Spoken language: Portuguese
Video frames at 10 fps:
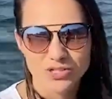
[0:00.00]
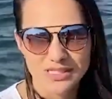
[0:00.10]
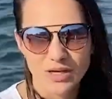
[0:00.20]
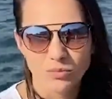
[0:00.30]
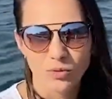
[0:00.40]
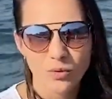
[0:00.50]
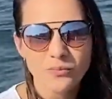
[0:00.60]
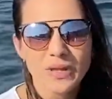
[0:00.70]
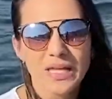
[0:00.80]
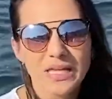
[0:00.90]
de
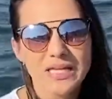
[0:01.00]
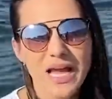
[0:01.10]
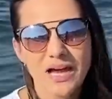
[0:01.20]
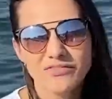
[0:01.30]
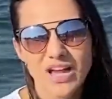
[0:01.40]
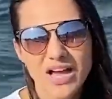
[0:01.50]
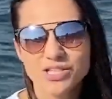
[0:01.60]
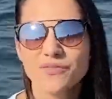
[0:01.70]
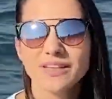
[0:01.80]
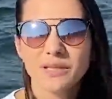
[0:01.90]
Istambul e a
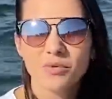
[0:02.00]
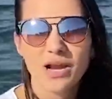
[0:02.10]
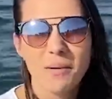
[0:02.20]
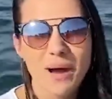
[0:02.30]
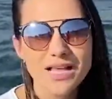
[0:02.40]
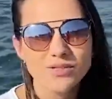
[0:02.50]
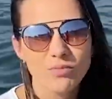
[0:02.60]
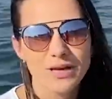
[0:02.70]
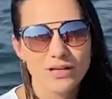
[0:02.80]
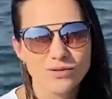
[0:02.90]
viagem vai demorar mais
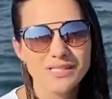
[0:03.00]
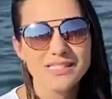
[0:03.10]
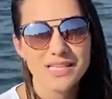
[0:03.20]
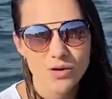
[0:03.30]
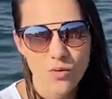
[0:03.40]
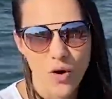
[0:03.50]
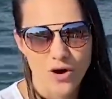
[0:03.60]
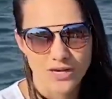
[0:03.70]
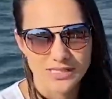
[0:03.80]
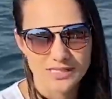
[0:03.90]
ou menos 5
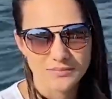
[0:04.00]
horas.